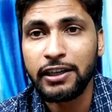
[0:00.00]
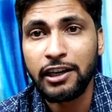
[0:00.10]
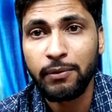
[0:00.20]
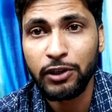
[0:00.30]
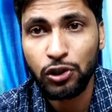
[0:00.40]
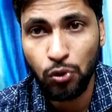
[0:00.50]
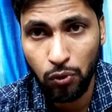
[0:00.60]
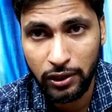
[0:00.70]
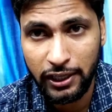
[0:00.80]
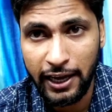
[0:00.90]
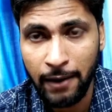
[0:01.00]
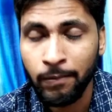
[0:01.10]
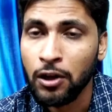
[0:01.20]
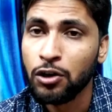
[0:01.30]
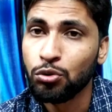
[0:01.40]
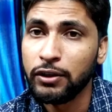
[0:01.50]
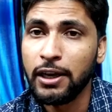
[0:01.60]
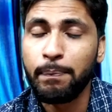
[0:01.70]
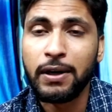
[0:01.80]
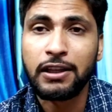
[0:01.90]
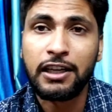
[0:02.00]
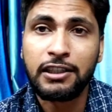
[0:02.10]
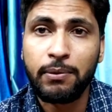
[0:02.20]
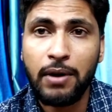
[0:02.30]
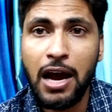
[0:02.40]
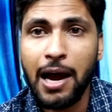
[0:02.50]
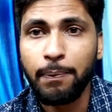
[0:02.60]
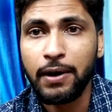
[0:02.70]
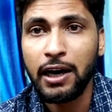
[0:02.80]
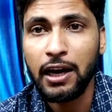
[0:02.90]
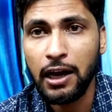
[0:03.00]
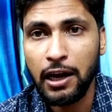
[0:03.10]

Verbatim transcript: सिग्नल भी छोड़ दिया तो ये पर्दा जब आपका